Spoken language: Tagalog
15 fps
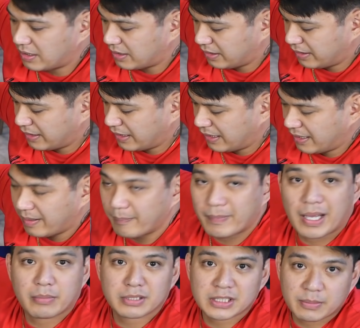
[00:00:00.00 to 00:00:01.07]
na
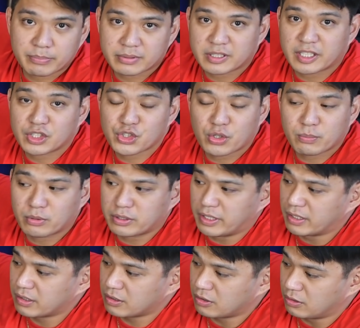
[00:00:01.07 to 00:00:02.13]
para sa protection mo
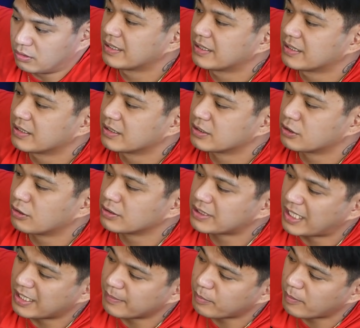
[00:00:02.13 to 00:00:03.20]
din to. So
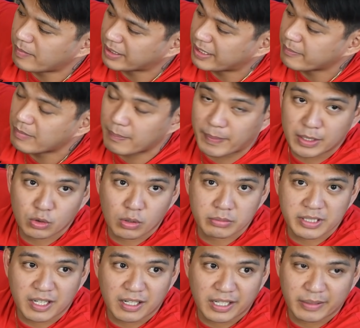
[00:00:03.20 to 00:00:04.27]
sana po maging
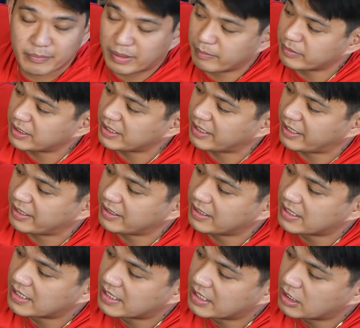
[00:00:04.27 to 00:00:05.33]
mapanuri ang MMDA
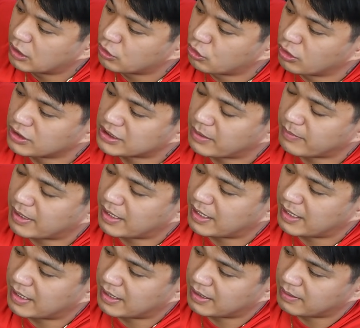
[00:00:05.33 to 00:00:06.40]
doon sa mga
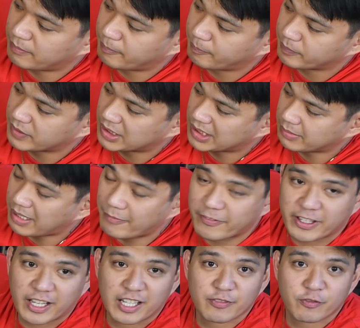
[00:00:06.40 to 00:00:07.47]

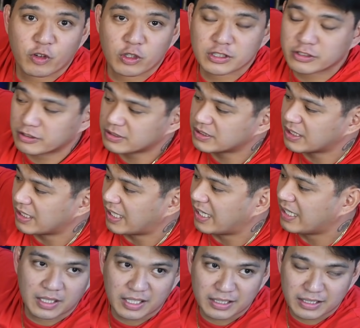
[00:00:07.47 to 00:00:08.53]
traffic enforcers
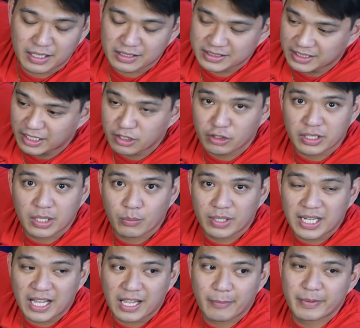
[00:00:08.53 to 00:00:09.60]
nila at nang sa ganun eh
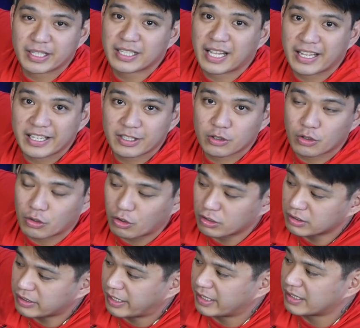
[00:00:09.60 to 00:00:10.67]
wala kaming na-eco
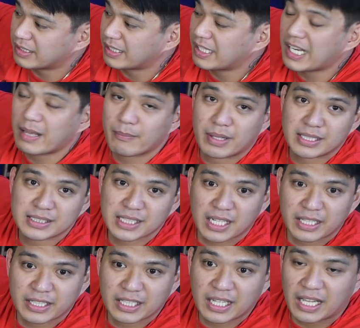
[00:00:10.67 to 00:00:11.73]
content na laban sa
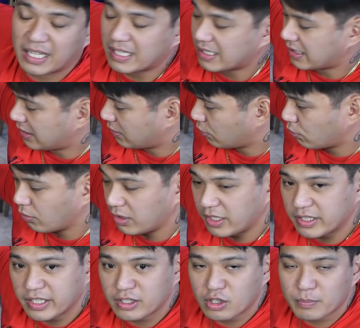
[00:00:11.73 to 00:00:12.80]
kanila.
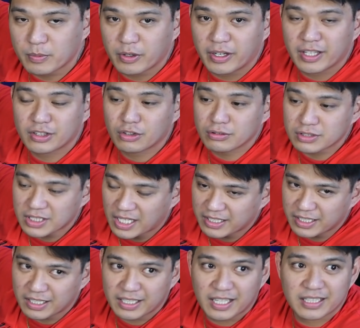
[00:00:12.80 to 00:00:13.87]
Uulitin ko po, etong
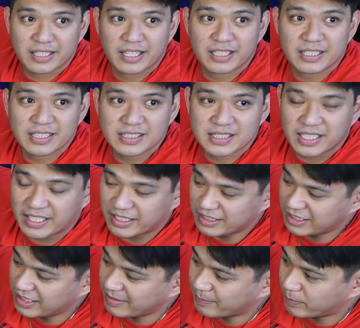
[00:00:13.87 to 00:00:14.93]
channel natin is
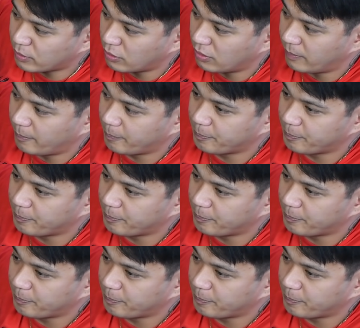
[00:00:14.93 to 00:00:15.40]
hindi po